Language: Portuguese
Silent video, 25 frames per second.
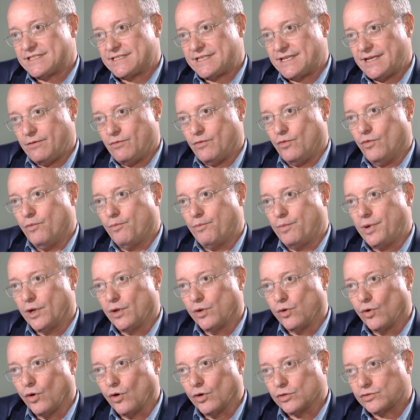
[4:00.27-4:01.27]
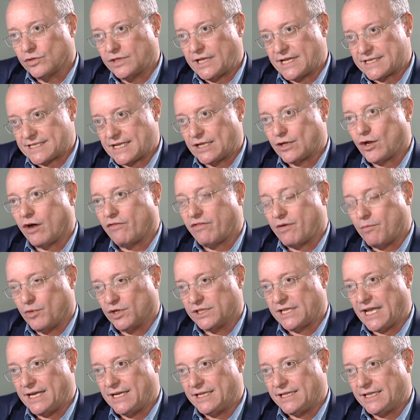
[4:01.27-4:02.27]
ser um piloto dessa nova
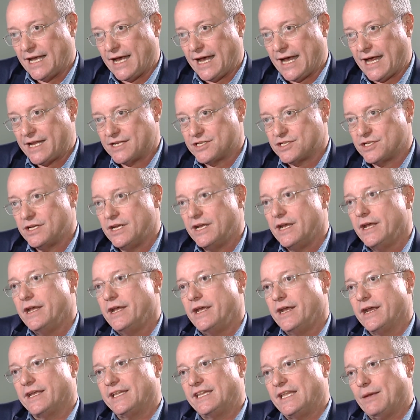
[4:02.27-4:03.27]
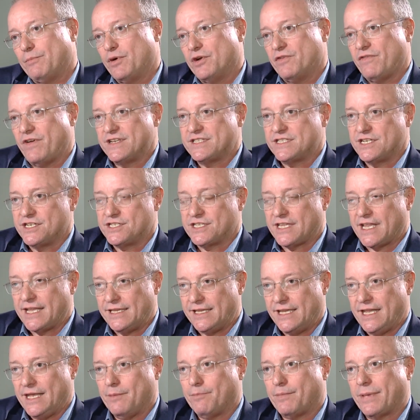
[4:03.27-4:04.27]
modalidade e que depois vai se
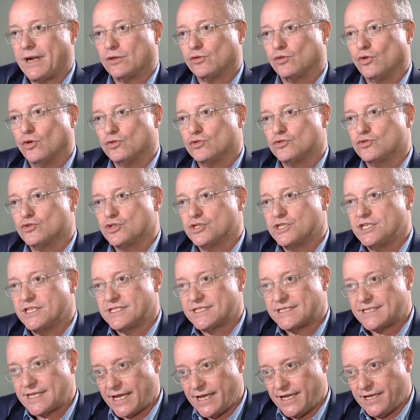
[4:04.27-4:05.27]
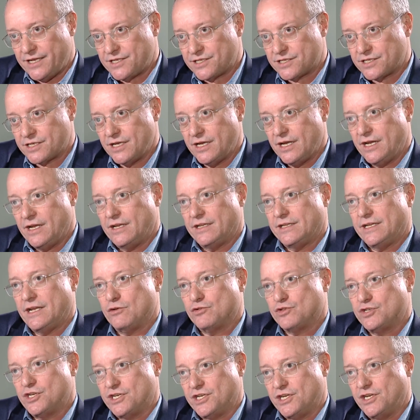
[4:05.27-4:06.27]
estender para todos os de seis, né,
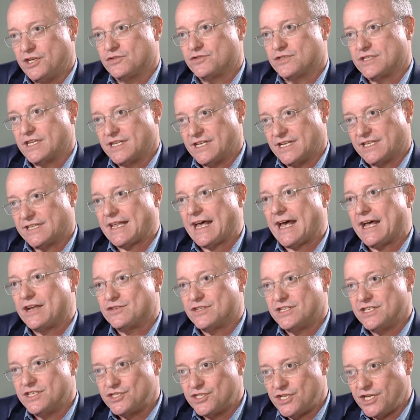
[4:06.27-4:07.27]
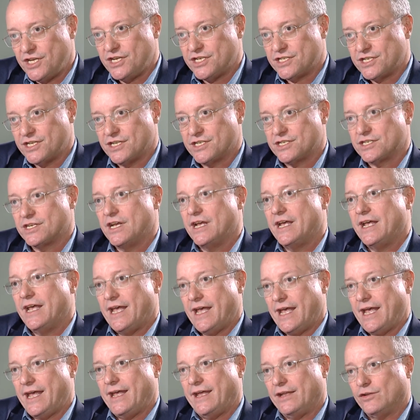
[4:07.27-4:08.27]
os distritos sanitários indígenas
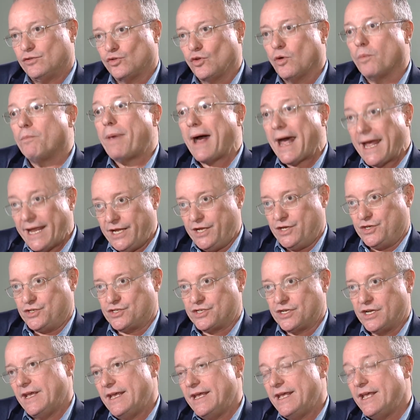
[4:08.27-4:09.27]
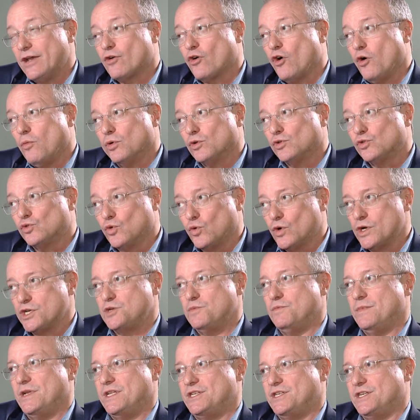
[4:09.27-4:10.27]
é, do país. E como duas
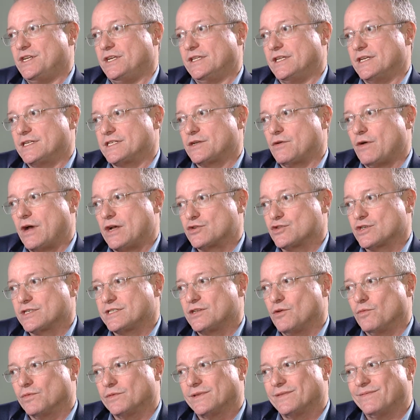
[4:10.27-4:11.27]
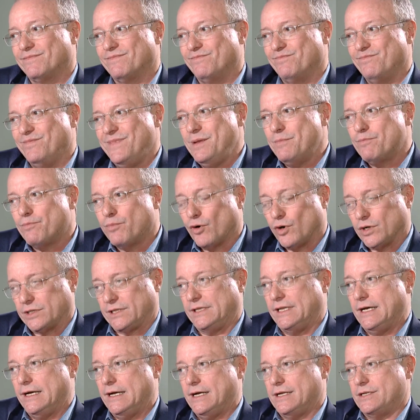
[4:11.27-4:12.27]
medidas que eu acho que são
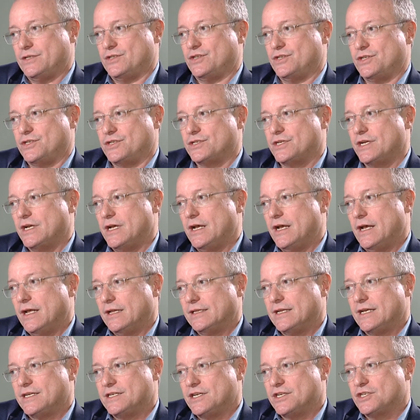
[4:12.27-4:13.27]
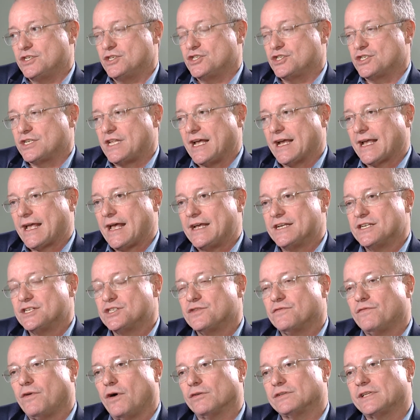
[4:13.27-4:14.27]
importantes, da gente destacar, a
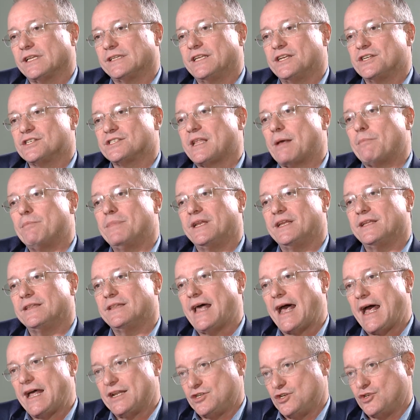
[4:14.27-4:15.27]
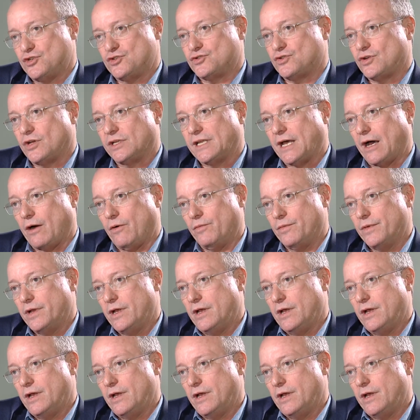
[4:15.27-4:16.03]
gente volta a ter estabilidade institucional.